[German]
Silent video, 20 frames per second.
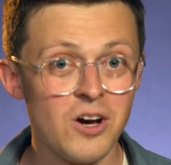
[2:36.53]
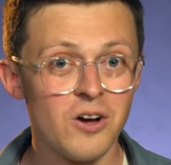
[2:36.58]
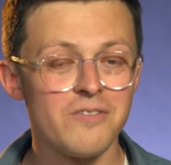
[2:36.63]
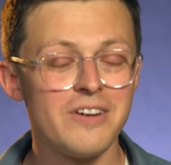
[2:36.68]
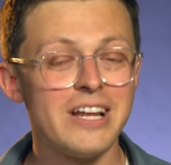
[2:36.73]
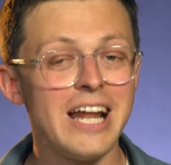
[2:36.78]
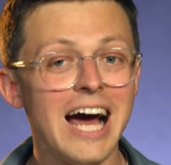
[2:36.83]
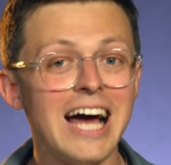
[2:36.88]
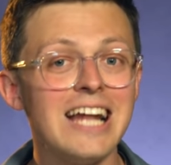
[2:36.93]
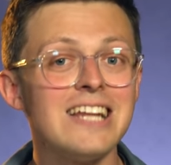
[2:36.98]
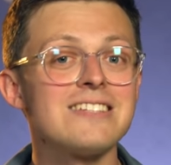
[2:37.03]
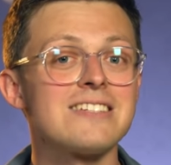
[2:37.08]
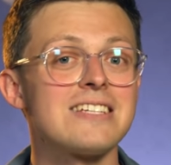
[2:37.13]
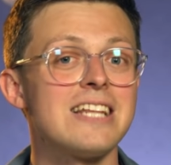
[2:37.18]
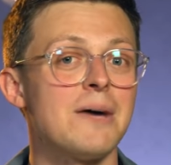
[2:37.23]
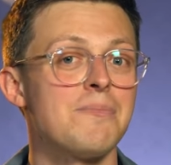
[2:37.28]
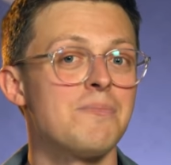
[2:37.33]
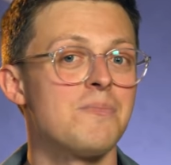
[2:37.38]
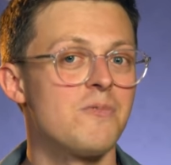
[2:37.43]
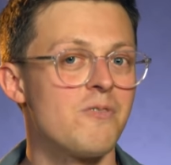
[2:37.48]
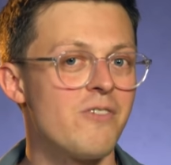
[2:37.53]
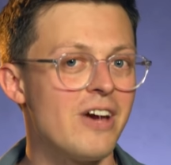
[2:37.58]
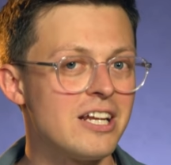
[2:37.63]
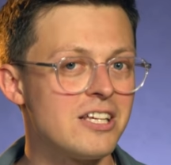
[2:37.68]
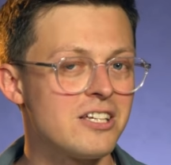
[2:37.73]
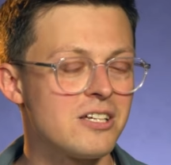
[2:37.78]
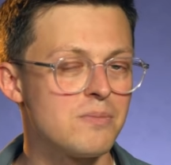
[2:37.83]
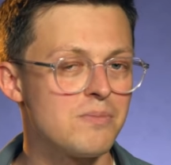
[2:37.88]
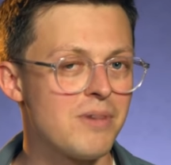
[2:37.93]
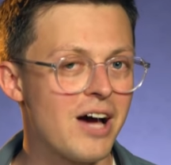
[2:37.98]
Und wenn alles klappt, werde
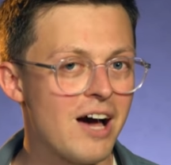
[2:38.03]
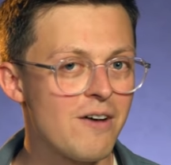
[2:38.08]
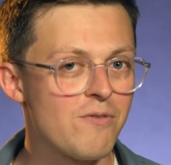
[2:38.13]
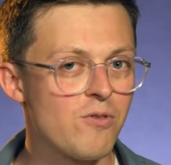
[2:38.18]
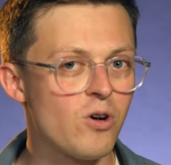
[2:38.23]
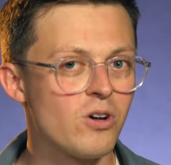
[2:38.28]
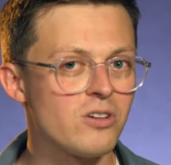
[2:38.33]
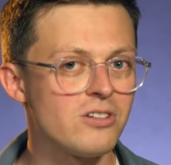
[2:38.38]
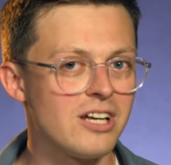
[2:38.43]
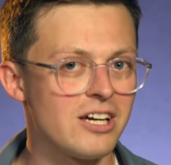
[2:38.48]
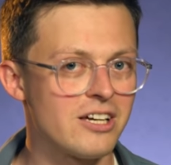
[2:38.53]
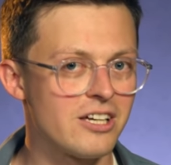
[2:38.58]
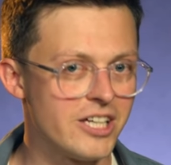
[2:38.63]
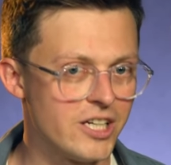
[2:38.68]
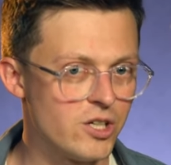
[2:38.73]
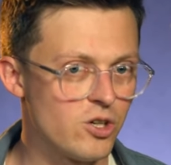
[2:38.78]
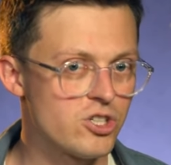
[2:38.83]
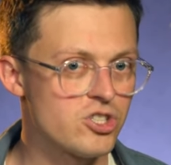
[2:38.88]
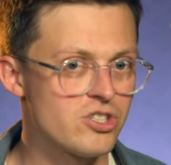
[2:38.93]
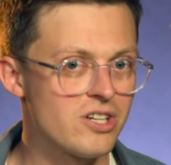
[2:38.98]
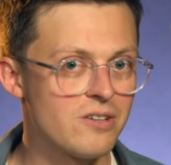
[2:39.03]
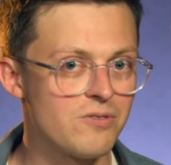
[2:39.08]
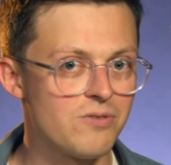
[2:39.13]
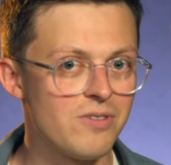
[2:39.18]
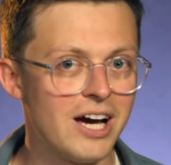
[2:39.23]
ich in ein paar Wochen nach Ingolstadt